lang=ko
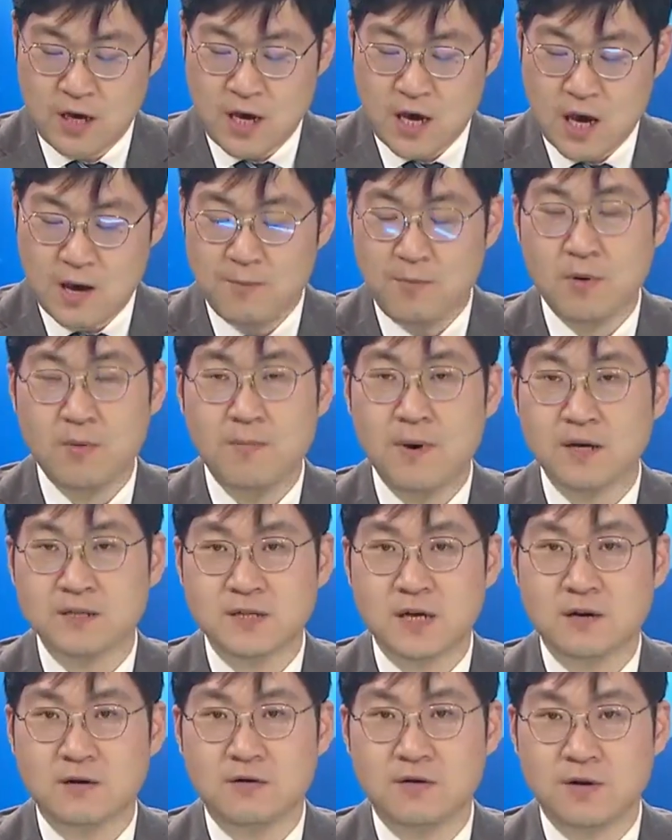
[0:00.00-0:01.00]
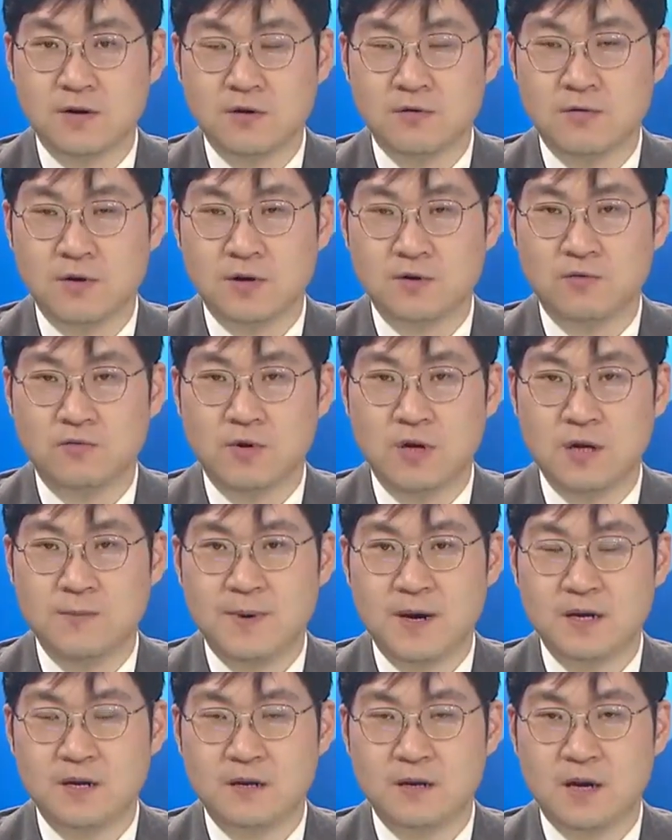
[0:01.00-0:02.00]
엠번방 사건의 경우에도
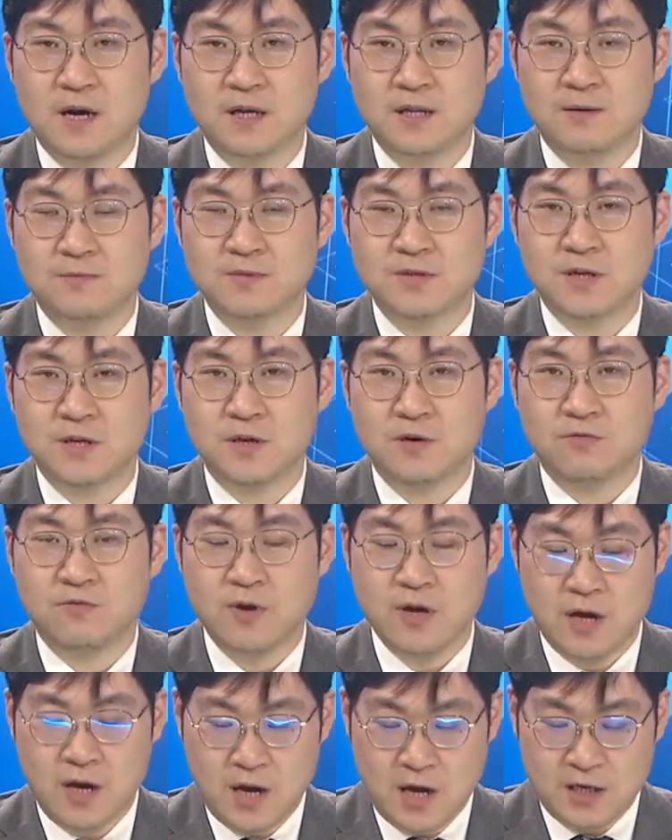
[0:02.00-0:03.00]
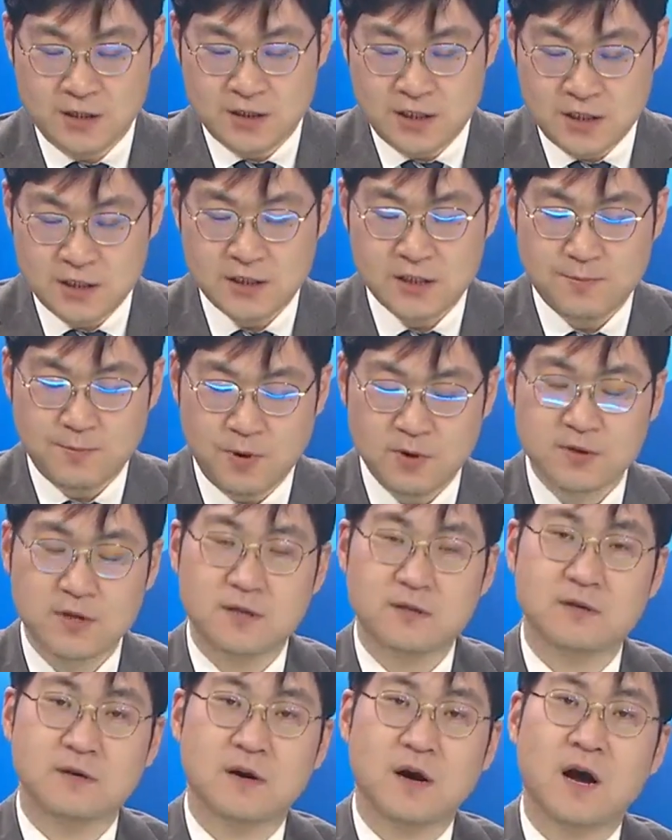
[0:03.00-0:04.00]
일반인 가담자의 경우에
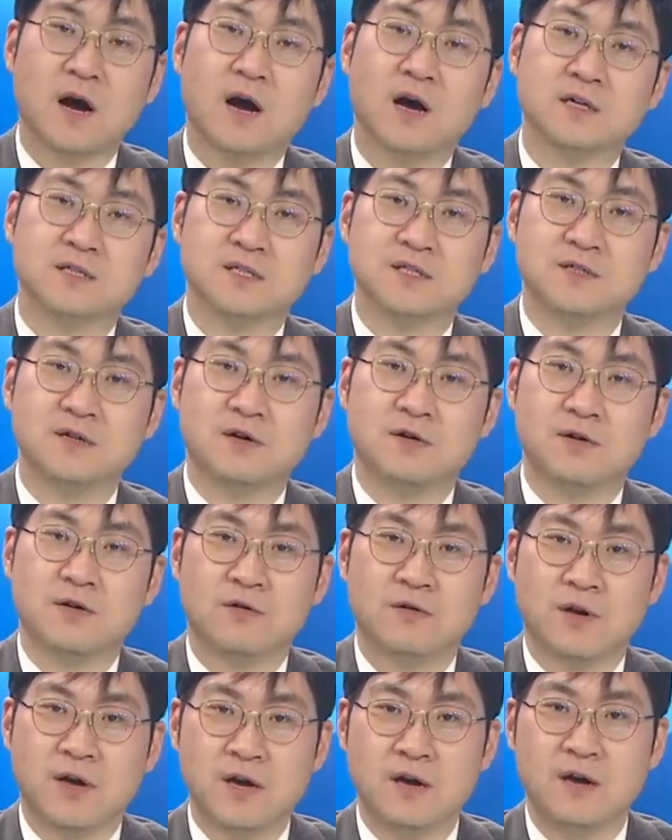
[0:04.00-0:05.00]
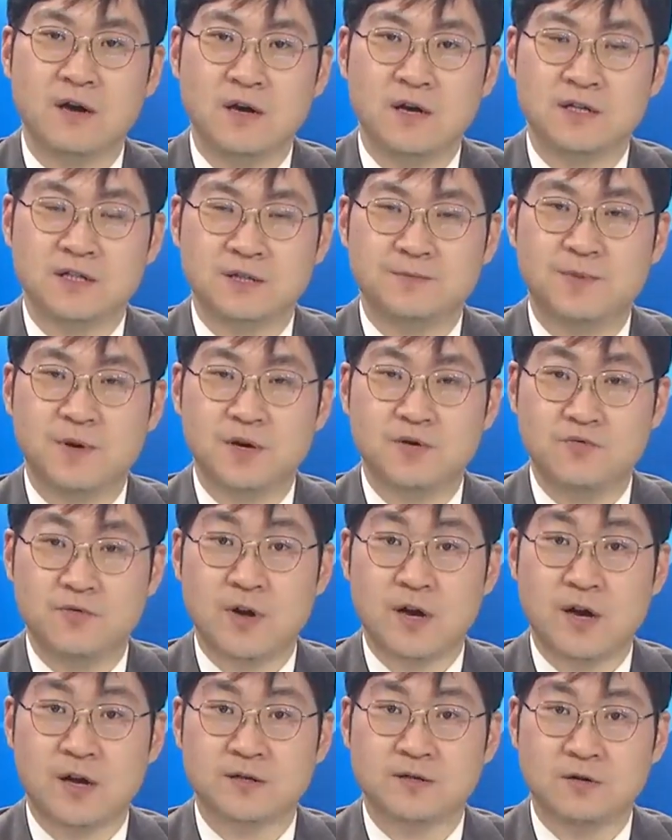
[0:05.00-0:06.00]
70%가 징역형의
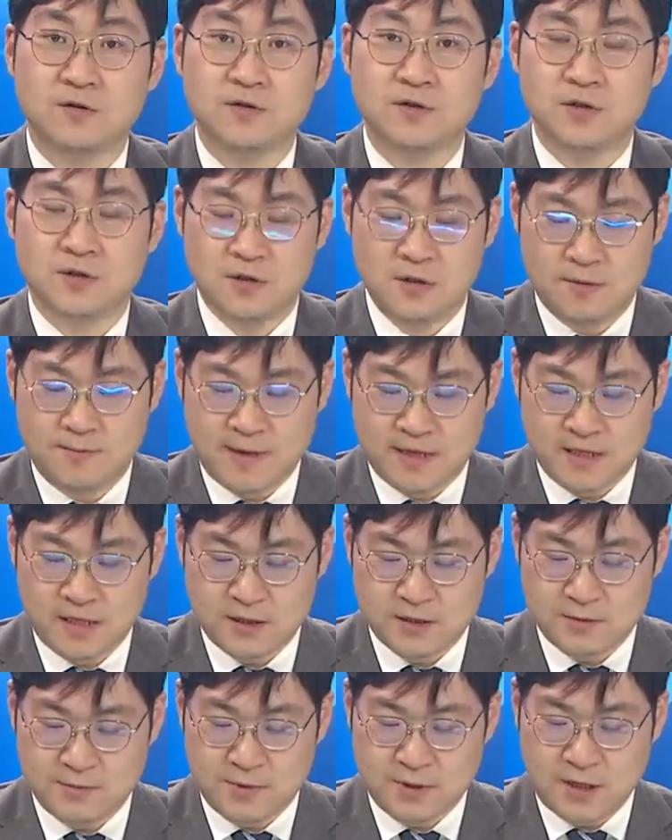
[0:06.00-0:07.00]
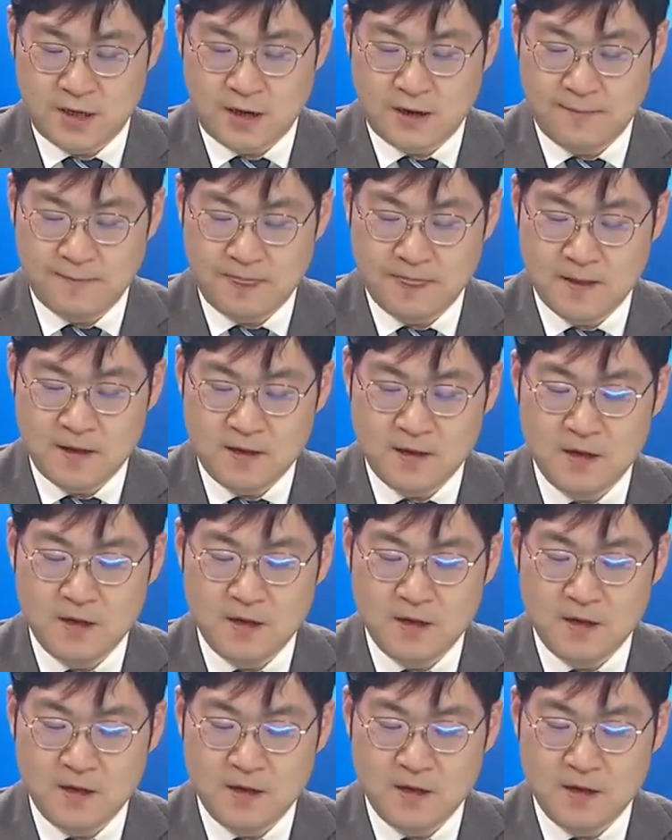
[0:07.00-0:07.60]
집행유예 선처를 받았습니다. 네.